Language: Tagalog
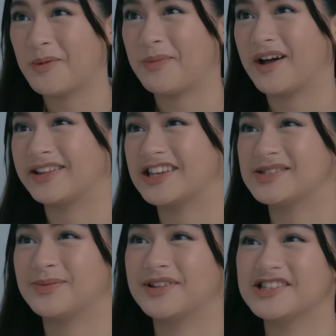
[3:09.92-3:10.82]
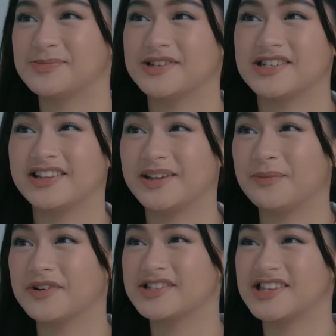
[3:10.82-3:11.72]
po pagkatas po ng specialty
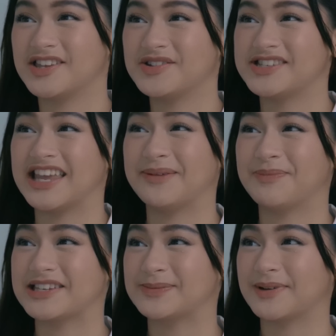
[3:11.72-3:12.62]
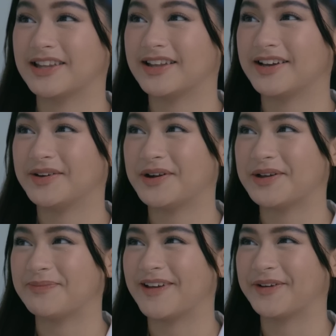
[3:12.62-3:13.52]
boards ninyo, sa Apex pa rin kayo
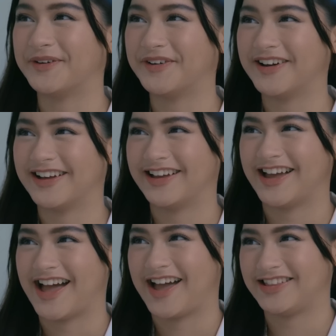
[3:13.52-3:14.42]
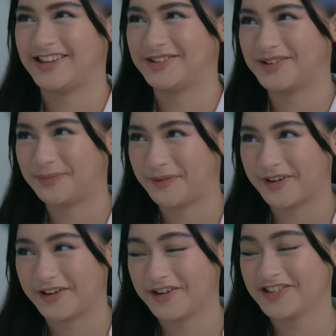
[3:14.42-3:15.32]
eh. Pero andito na po
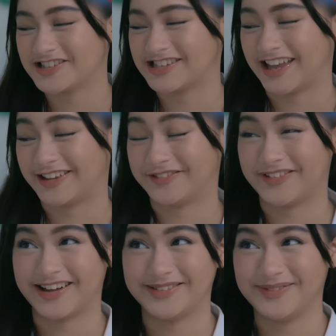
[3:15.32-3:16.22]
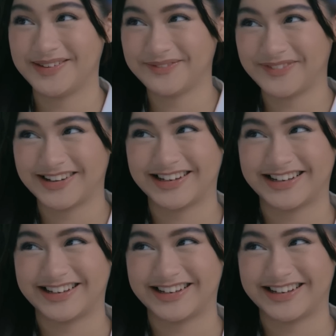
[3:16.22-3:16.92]
kayo ngayon, tapos head of admin pa.